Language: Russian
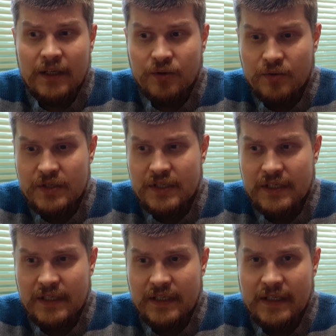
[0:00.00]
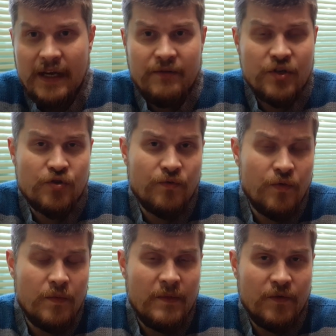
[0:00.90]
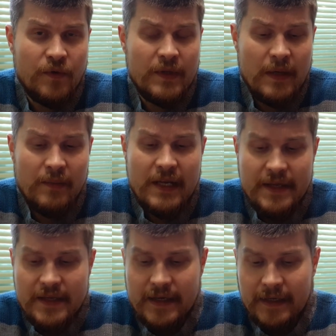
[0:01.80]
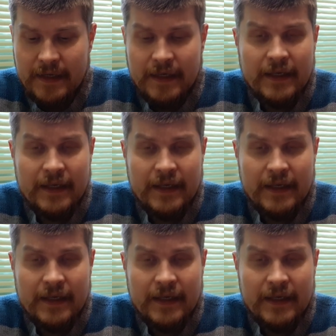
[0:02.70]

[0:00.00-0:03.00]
То есть э, я вижу уведомления,